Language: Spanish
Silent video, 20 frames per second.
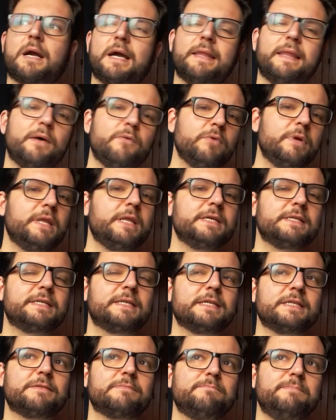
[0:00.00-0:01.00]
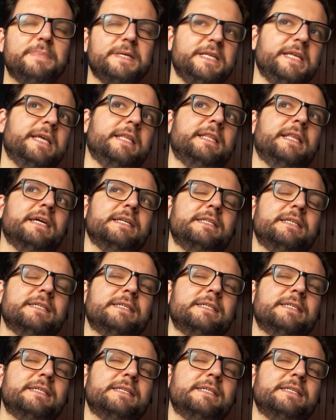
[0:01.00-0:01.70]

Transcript: Cada una de estas viñetas